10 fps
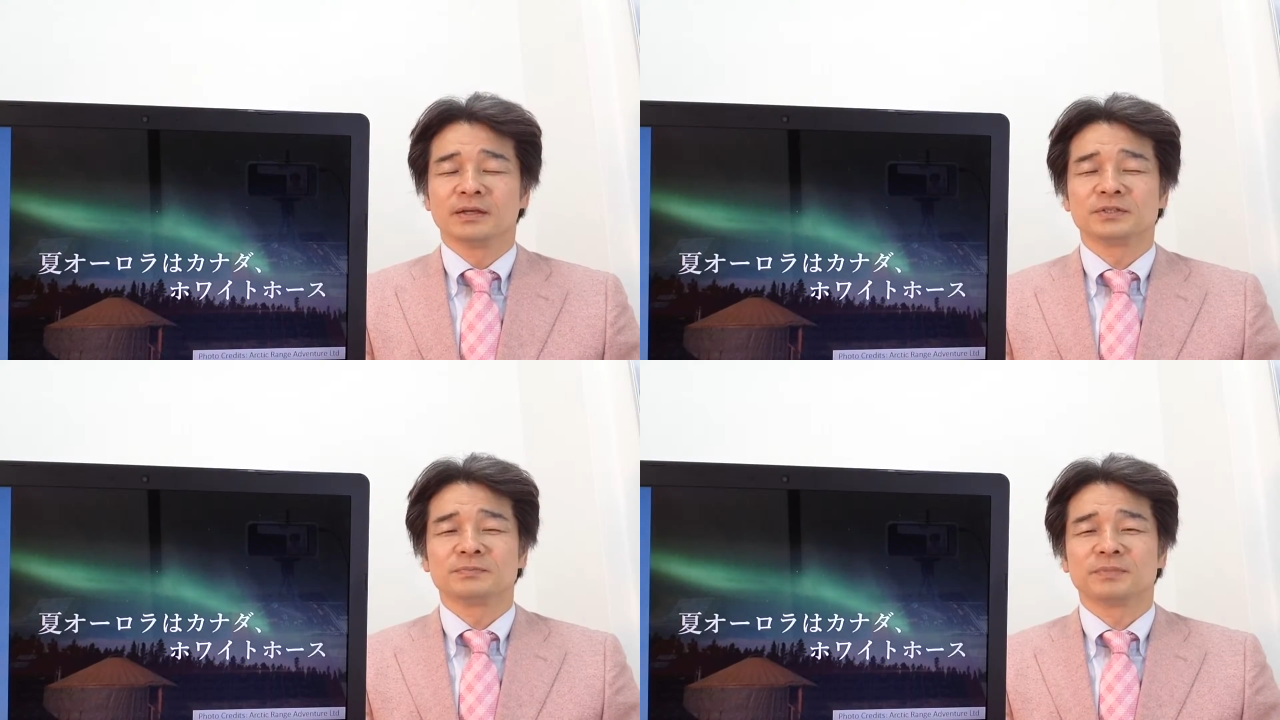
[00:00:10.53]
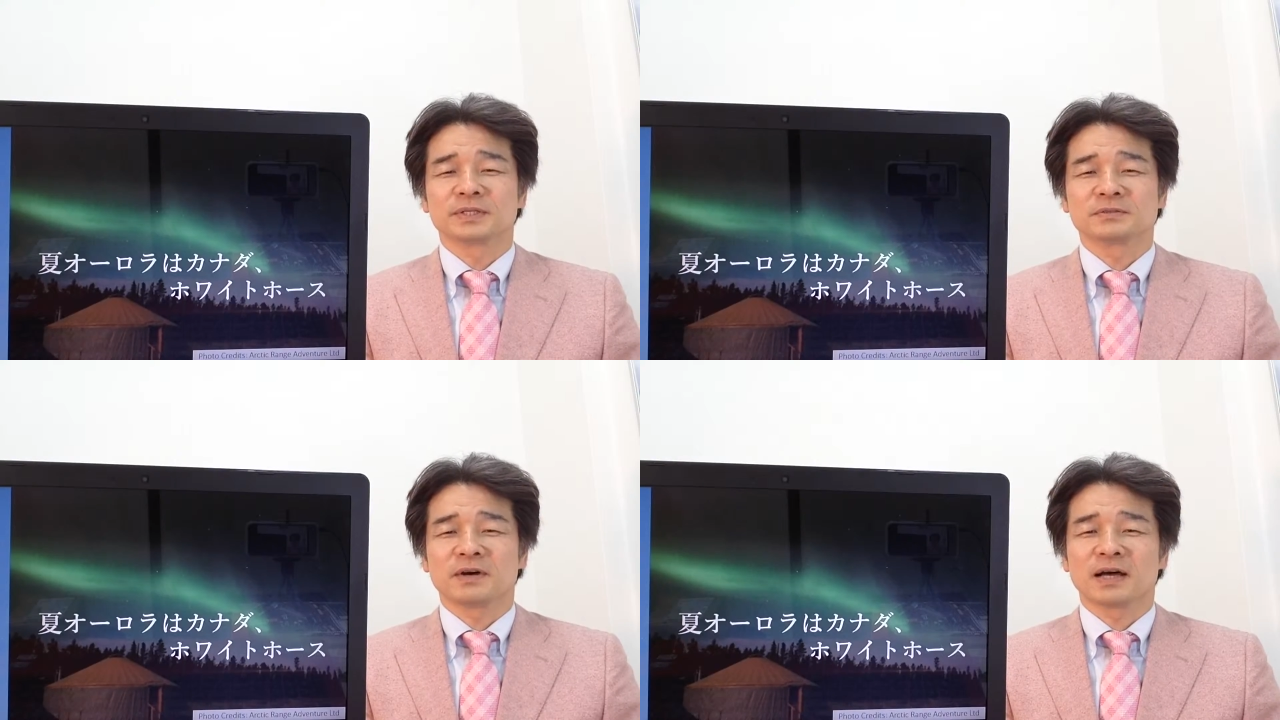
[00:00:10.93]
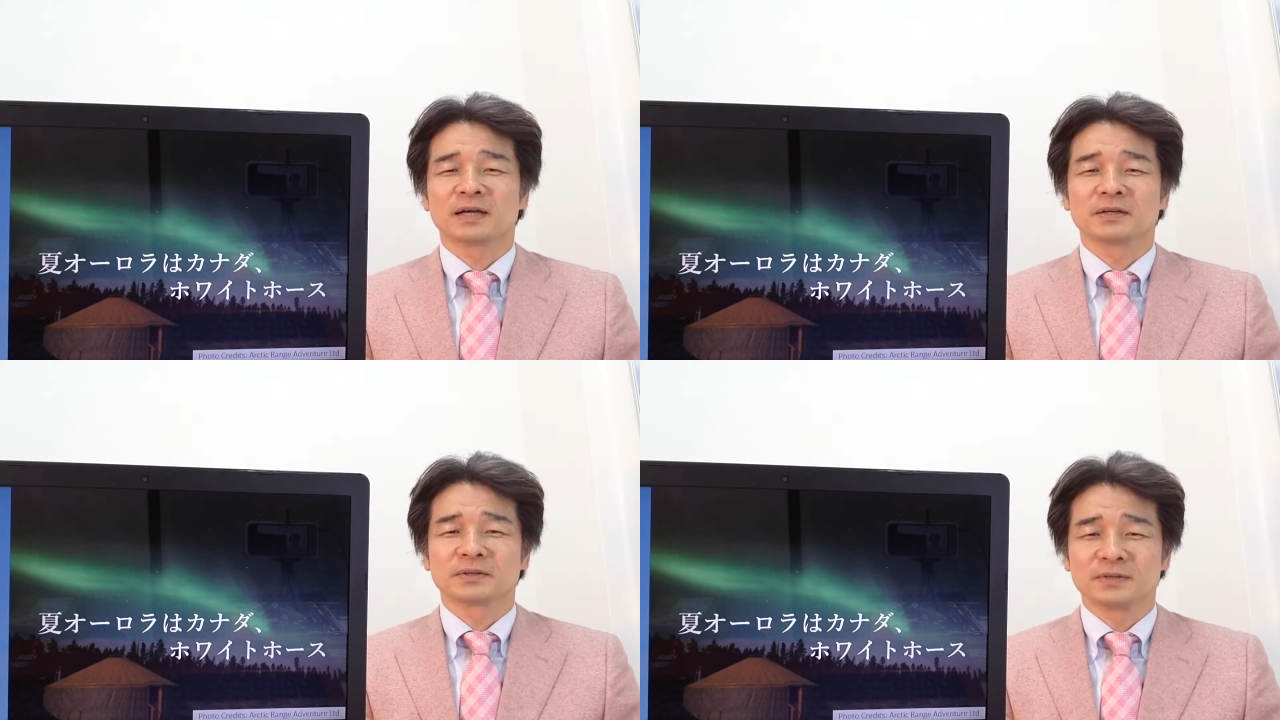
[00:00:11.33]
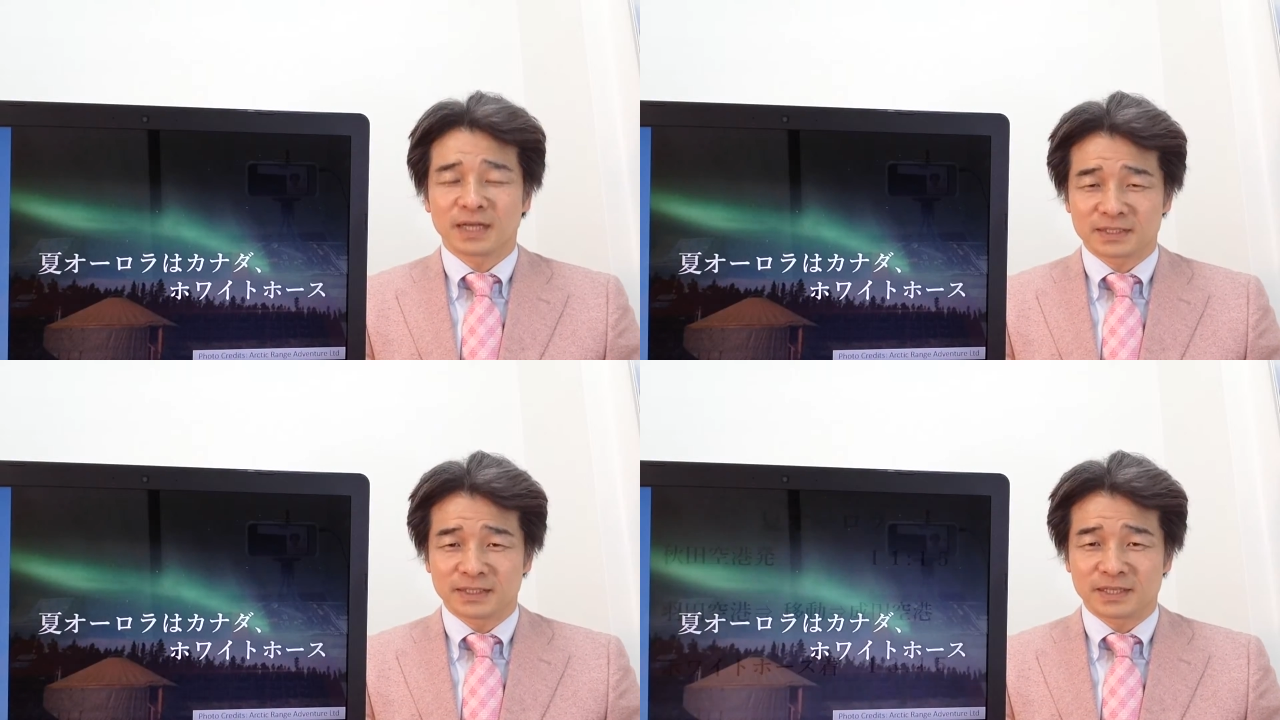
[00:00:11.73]
出発は9
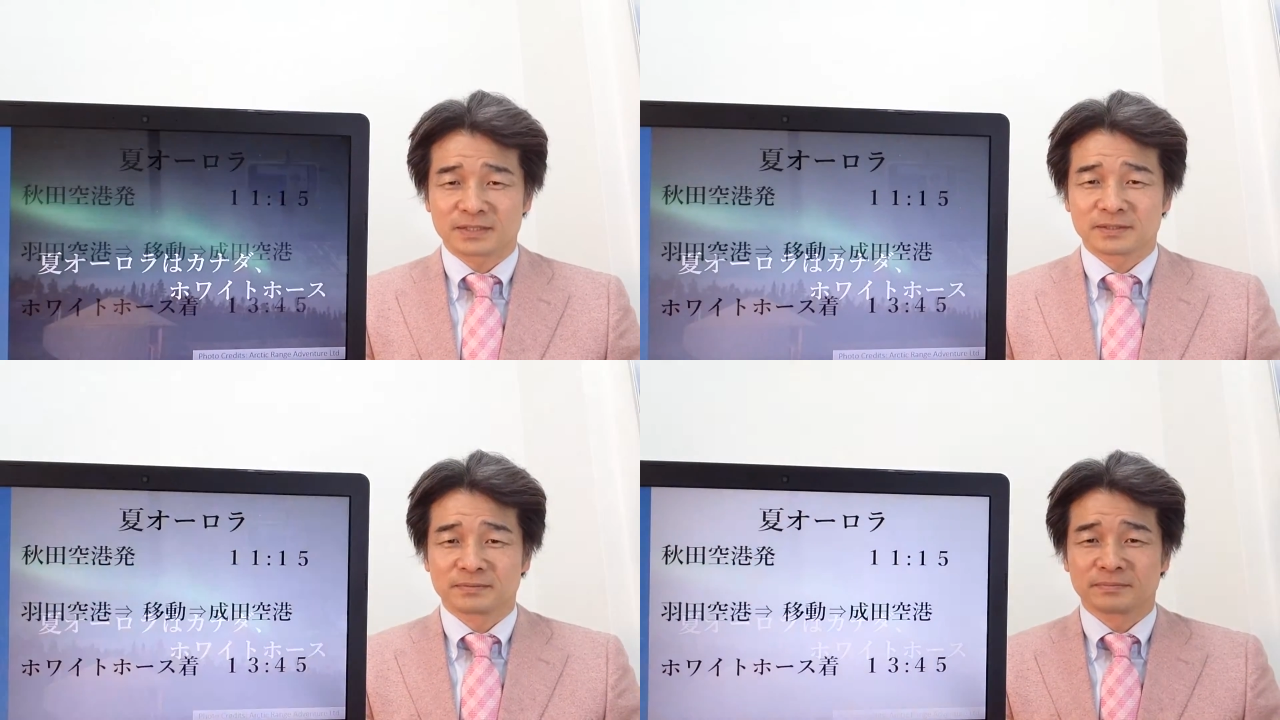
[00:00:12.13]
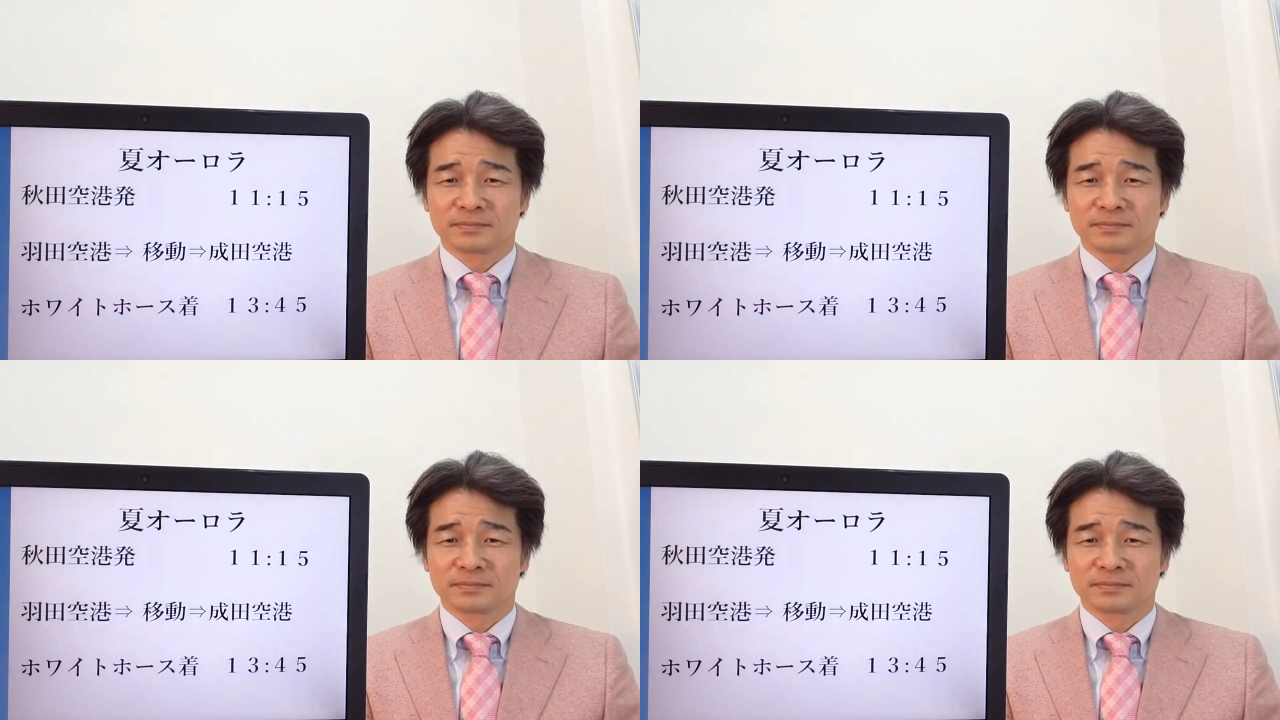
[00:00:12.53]
月です。